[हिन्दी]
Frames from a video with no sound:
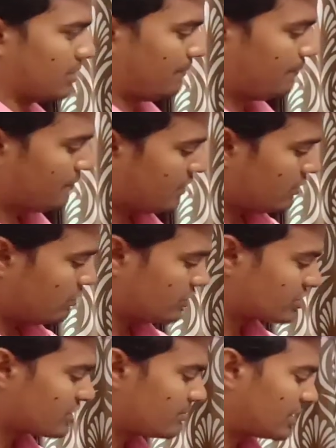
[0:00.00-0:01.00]
में
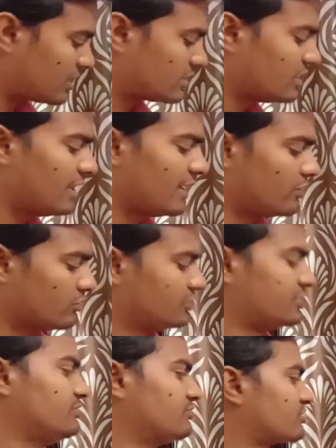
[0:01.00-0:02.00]
और इसके बाद आते हैं
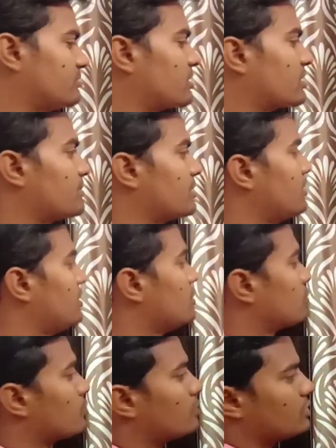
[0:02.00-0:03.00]
एडोलेशन के बारे में
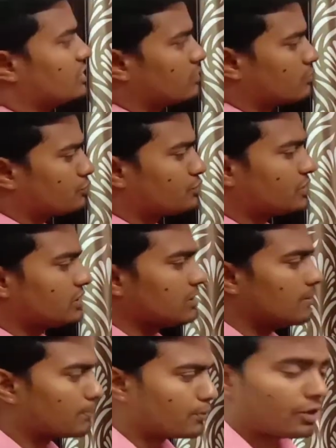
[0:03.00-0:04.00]
तो ये कुछ
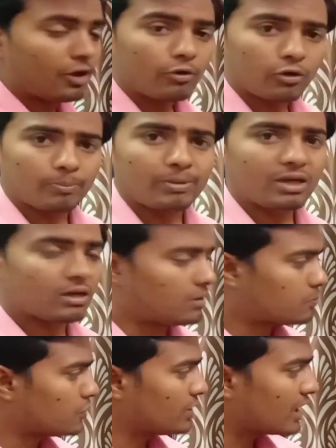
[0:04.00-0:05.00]
इंपॉर्टेंट टॉपिक
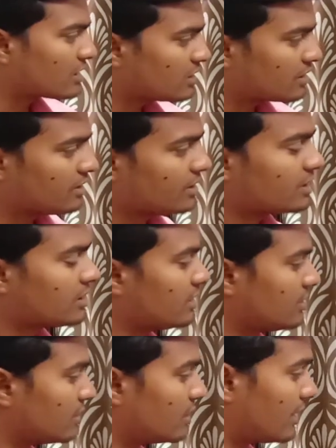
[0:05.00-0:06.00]
आपको याद रखने के
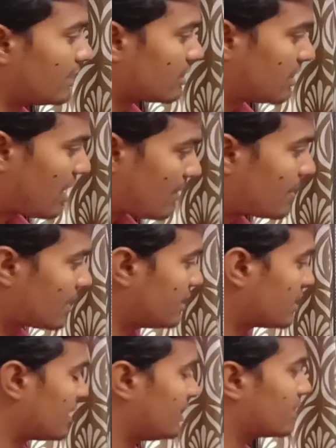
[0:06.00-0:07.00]
लायक काम
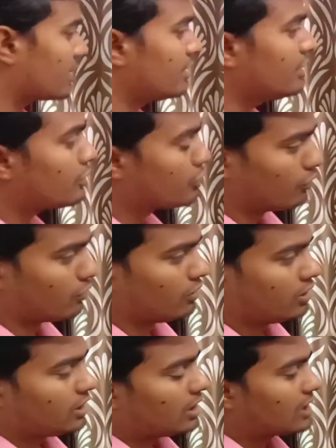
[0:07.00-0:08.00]
आएगा कहीं ना कहीं क्यों
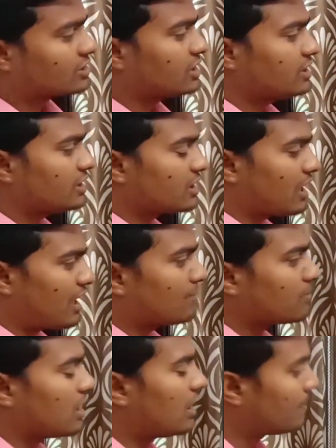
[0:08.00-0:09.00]
अच्छा ये
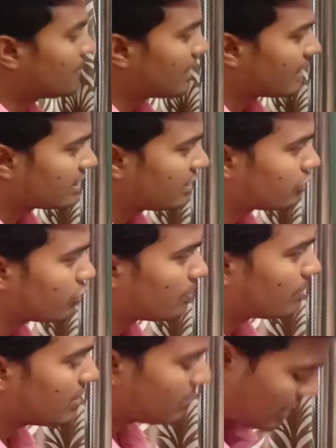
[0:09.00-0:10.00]
काम कहाँ पर आएगा ये
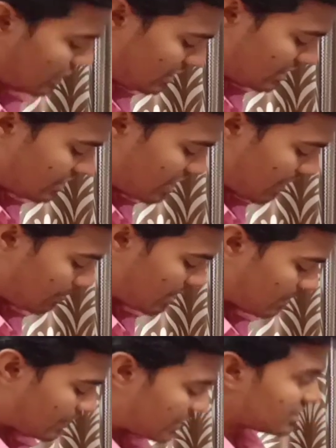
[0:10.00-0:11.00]
टॉपिक मान लीजिए
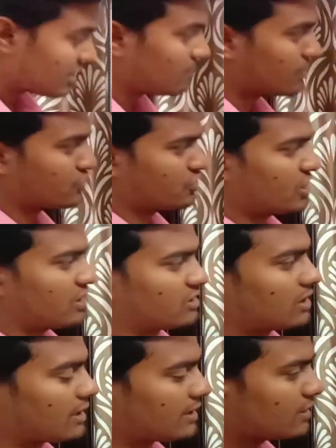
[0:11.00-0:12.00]
आपके पास एक बच्चा
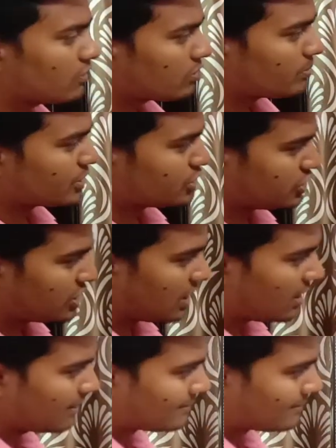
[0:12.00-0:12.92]
आता है और बच्चा